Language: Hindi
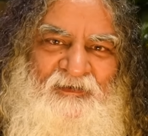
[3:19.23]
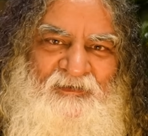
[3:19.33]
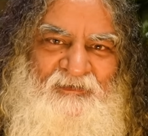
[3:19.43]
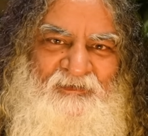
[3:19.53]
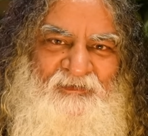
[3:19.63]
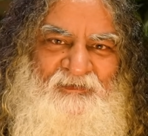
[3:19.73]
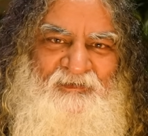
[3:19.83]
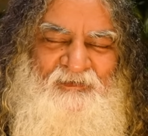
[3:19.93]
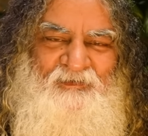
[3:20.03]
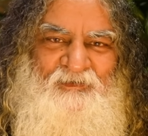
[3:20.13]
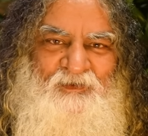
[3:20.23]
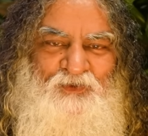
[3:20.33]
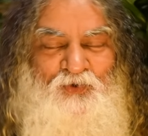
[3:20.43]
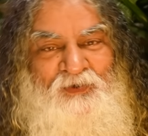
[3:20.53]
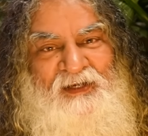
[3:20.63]
हैं
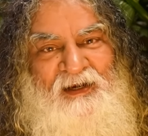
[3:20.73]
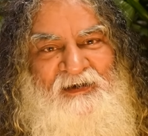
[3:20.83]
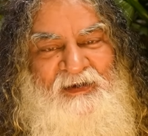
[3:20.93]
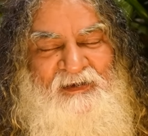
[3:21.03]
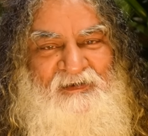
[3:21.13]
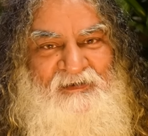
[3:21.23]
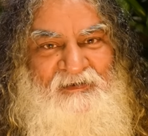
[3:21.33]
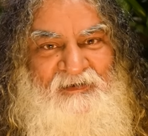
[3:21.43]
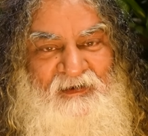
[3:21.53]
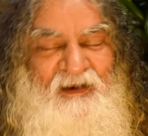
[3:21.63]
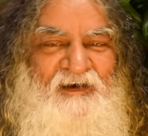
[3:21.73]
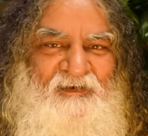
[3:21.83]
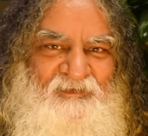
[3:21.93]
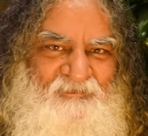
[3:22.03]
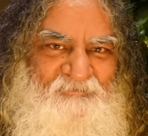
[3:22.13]
सुनना एक कला है